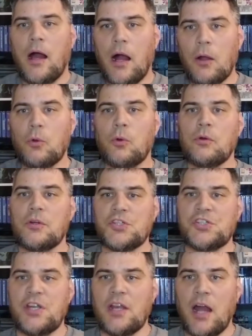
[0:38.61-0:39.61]
En gros,
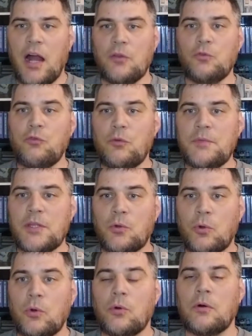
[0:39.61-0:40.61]
j'ai un nouveau
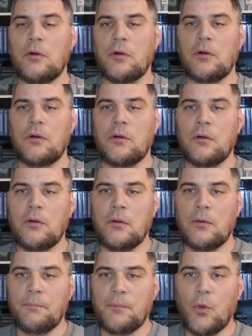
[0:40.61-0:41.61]
micro
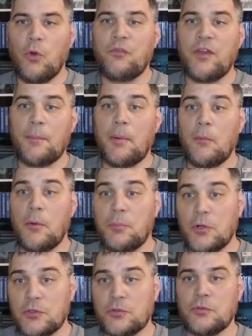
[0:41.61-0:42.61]
euh, offert par mon
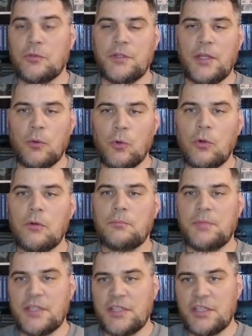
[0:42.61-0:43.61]
pote euh, Néo,
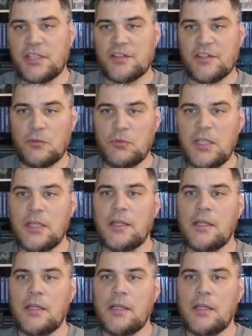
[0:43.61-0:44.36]
Big Dicas à lui.